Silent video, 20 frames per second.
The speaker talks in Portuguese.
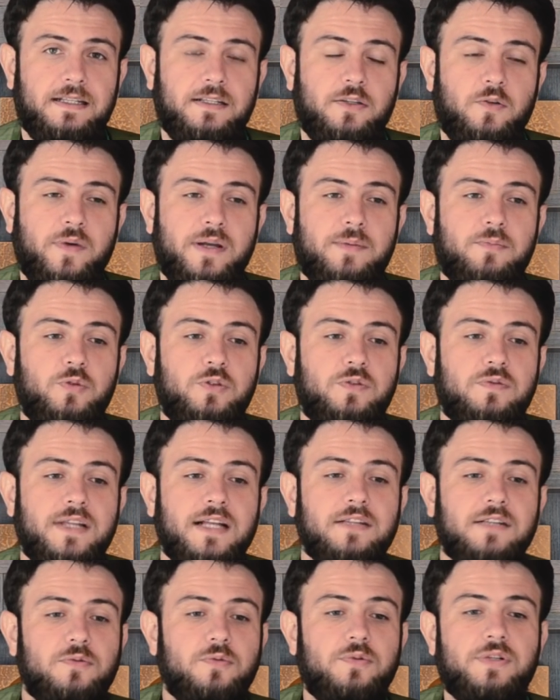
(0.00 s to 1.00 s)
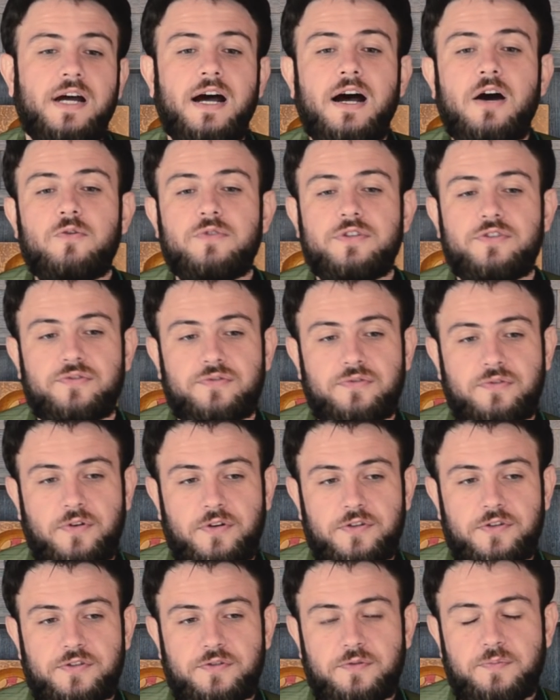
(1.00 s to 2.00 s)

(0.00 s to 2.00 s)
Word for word: Não é muito natural isso nosso.